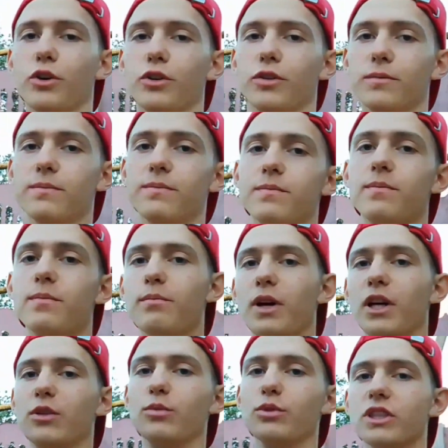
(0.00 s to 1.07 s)
огонь.
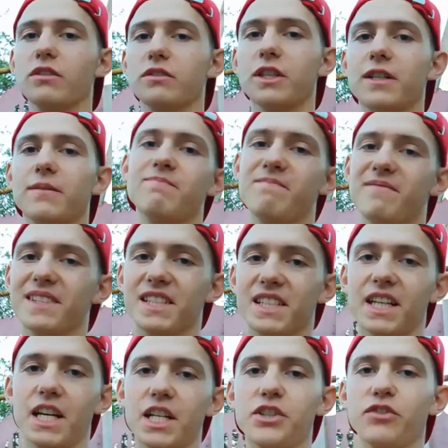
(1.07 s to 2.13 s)
Поэтому завтра
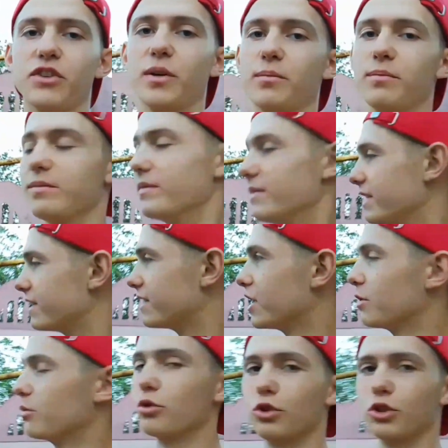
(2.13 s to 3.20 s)
заканчиваем с
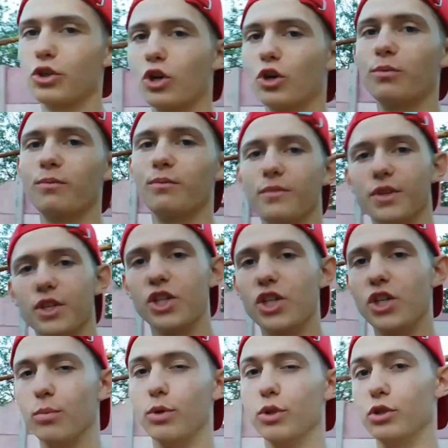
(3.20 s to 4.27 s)
этим турником
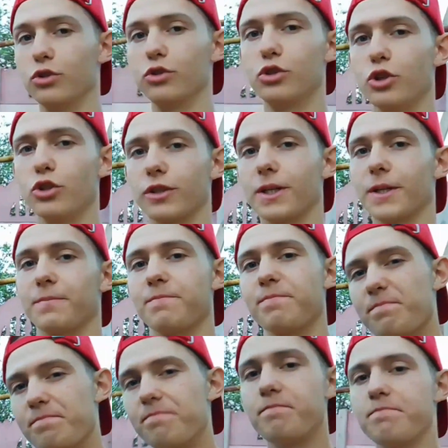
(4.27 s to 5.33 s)
и будет четко.
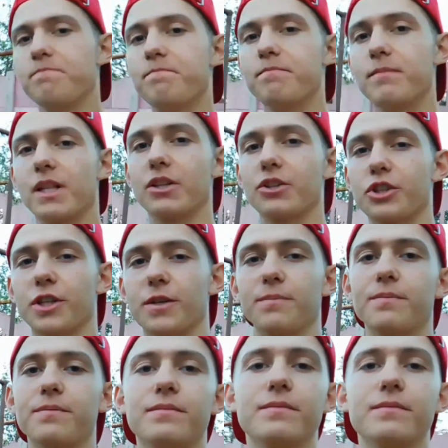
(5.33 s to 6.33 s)
Продолжаем.